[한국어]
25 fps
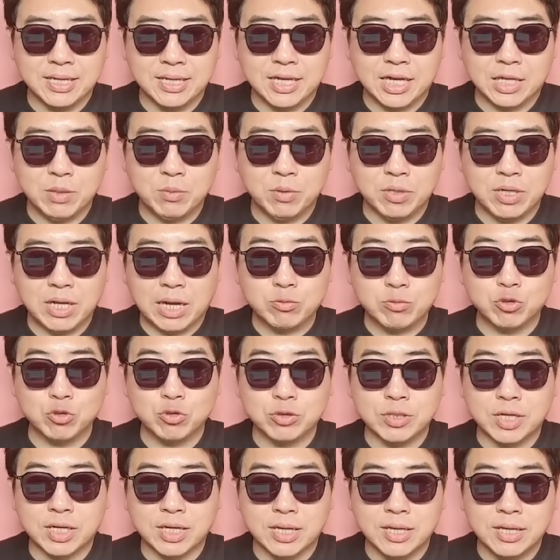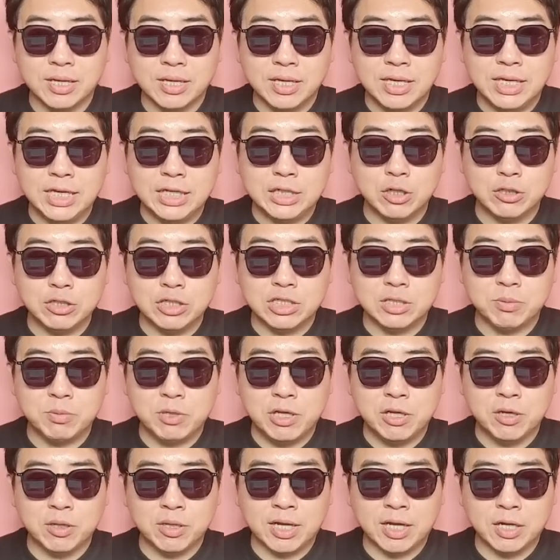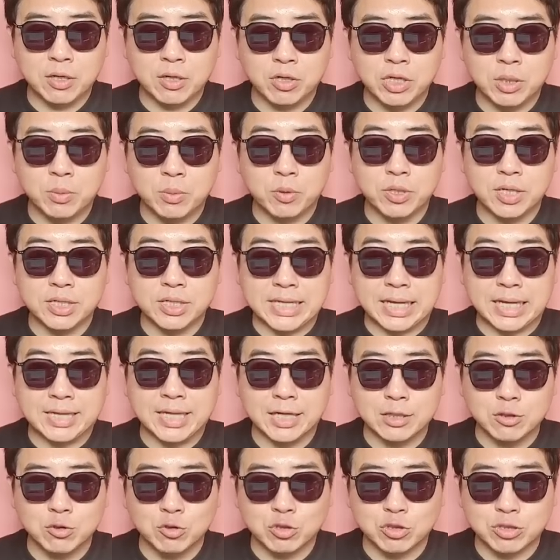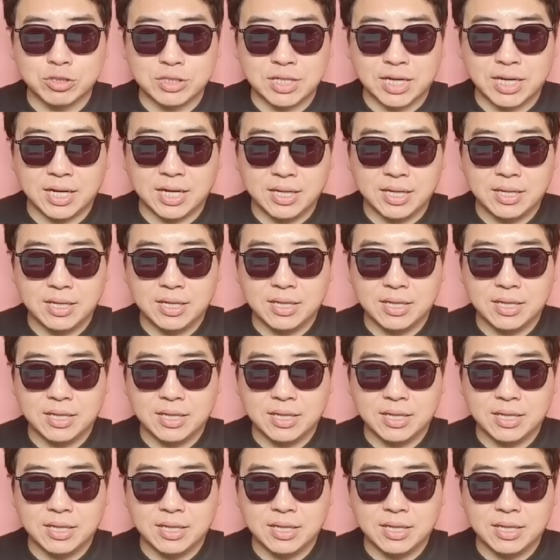아니면 압수수색 2021년에 한 거 이번에 재탕뉴스다.